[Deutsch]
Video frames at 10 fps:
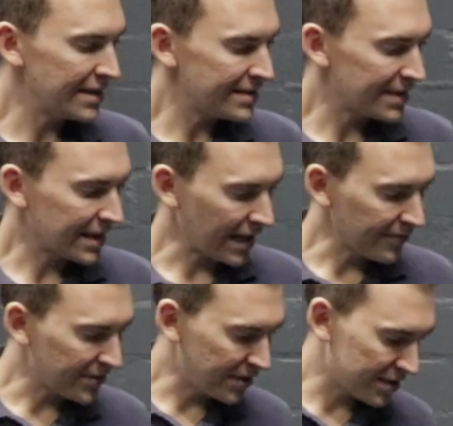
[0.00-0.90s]
ist die
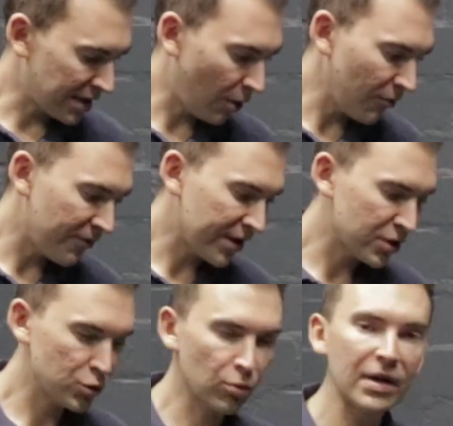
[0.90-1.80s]
Kraft, die hier drauf
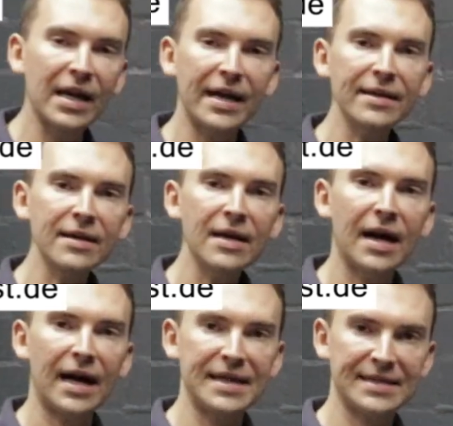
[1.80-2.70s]
wirkt, zu klein,
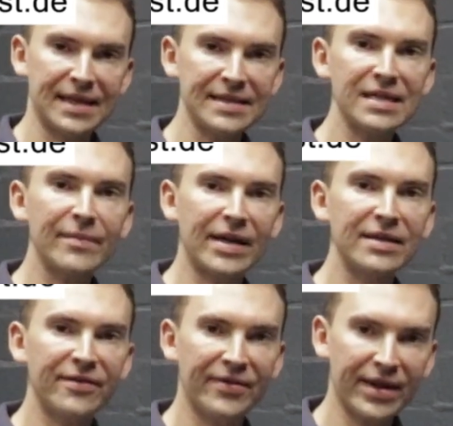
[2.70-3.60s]
als dass sie im
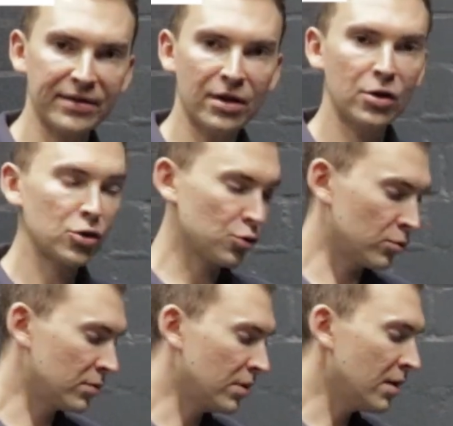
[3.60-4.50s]
Endeffekt
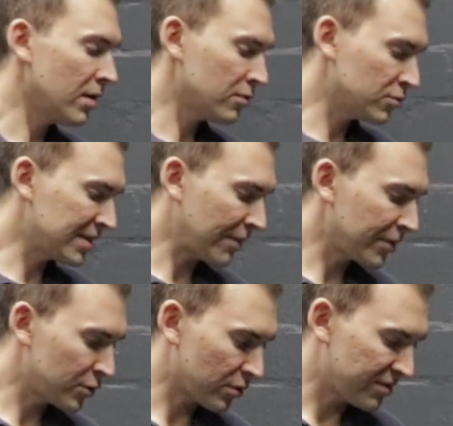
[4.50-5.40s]
schon
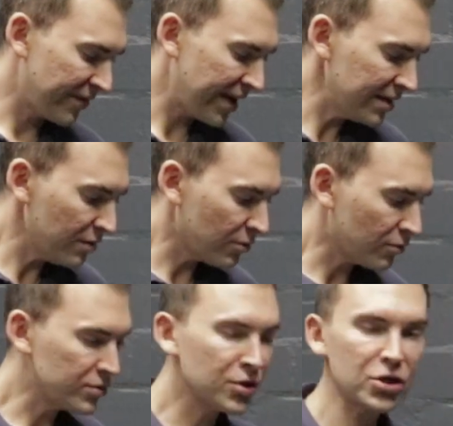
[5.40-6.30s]
zusammengedrückt werden
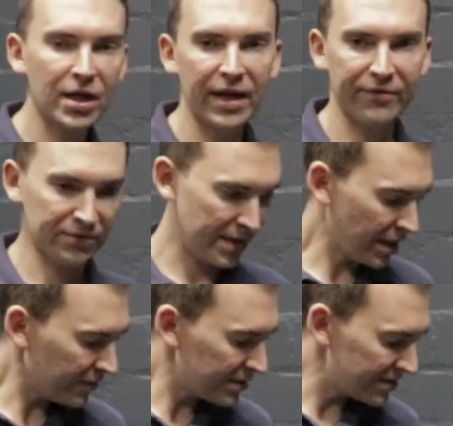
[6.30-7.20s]
und die schleifen.
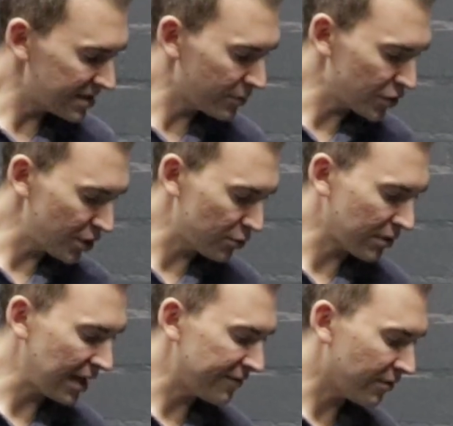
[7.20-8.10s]
Irgendwann ist diese
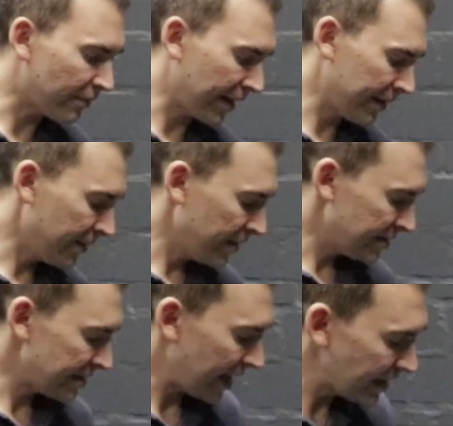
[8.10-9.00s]
Beschichtung halt vorbei.
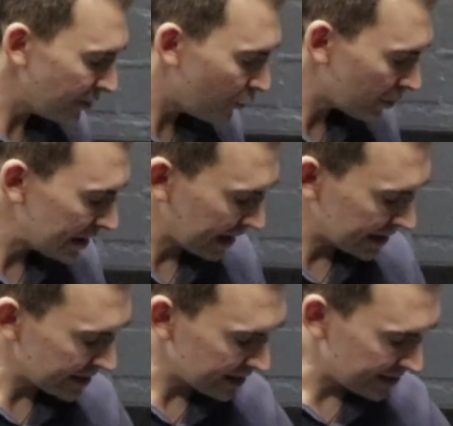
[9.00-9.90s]
Das heißt, eine
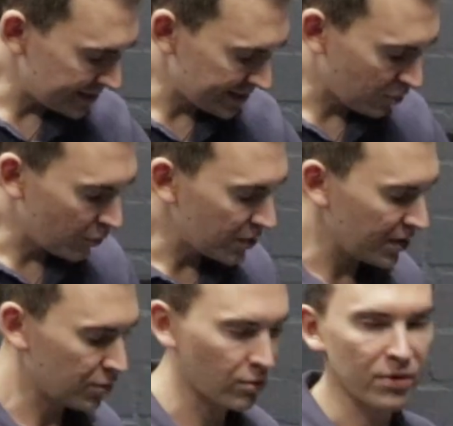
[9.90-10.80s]
Möglichkeit ist, dass diese
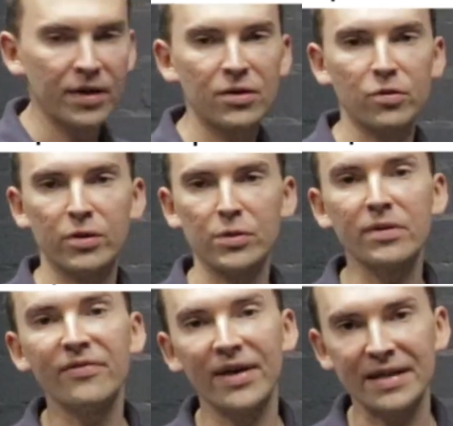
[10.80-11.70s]
Gummidichtungen zum
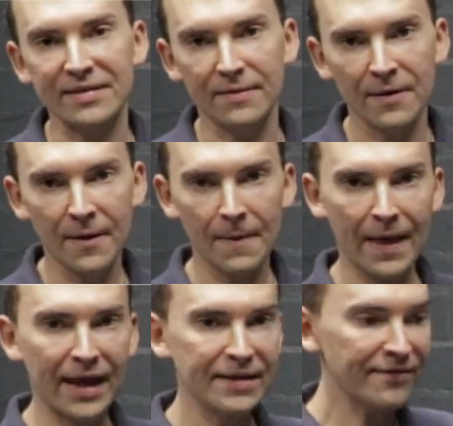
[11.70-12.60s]
Beispiel defekt sind.
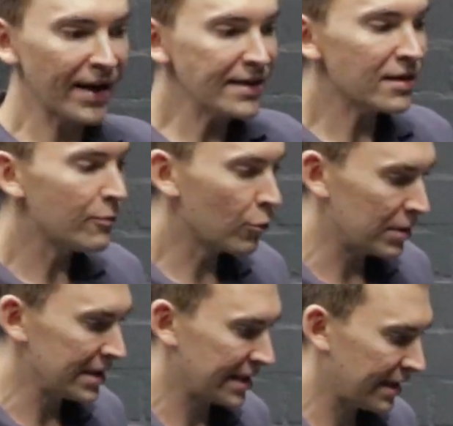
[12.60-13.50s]
Eine weitere
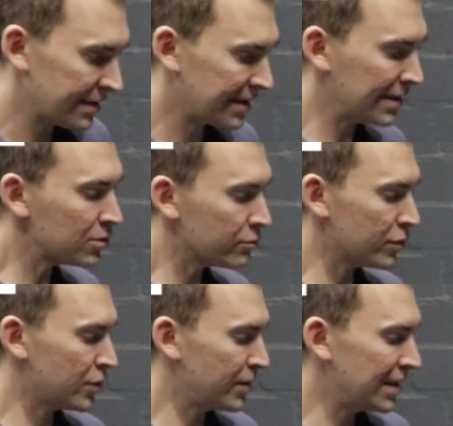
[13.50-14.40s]
Möglichkeit kann zum
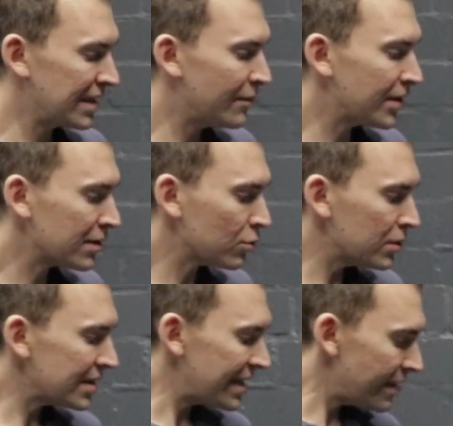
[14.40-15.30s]
Beispiel in der
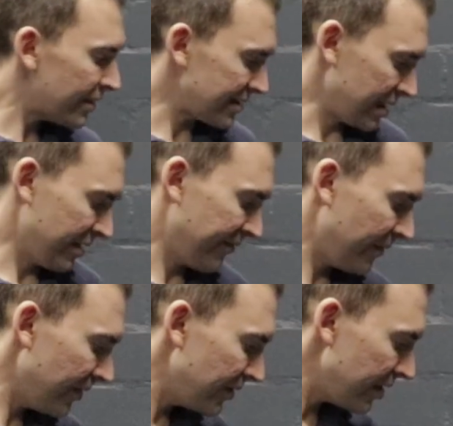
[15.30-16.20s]
Mechatronik selber sein.
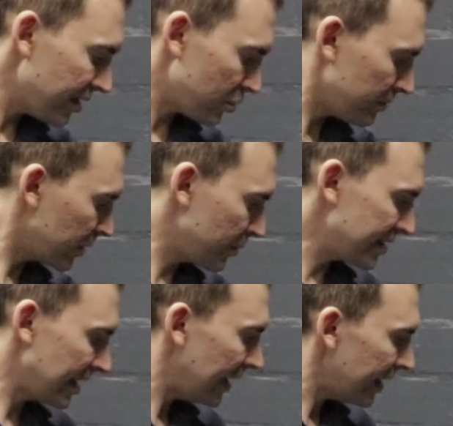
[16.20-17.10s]
Wenn wir die jetzt zum Beispiel
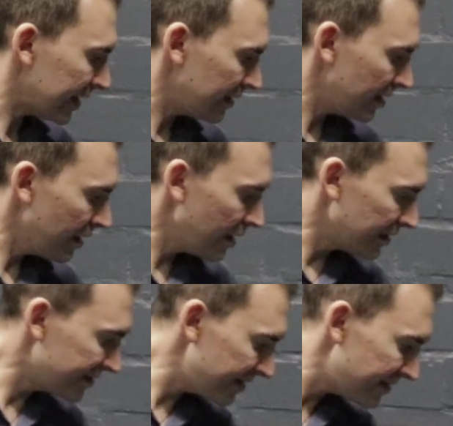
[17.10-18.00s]
zerlegen,
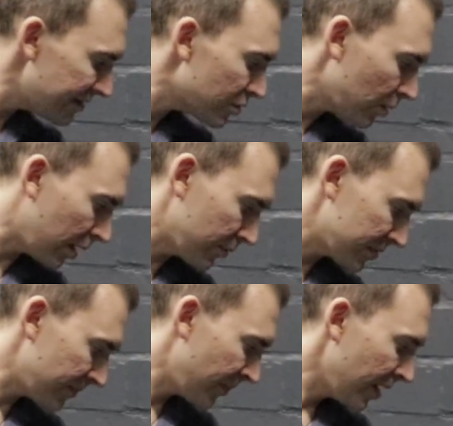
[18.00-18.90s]
sieht sie so
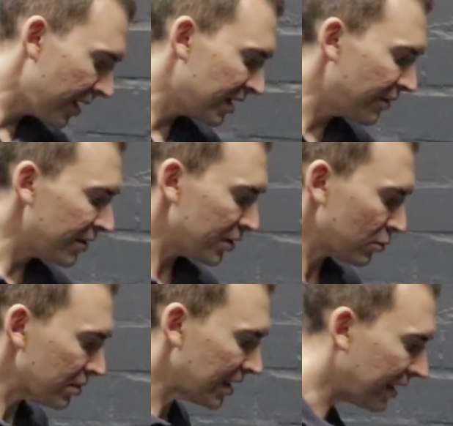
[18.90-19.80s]
aus. In der Mechatronik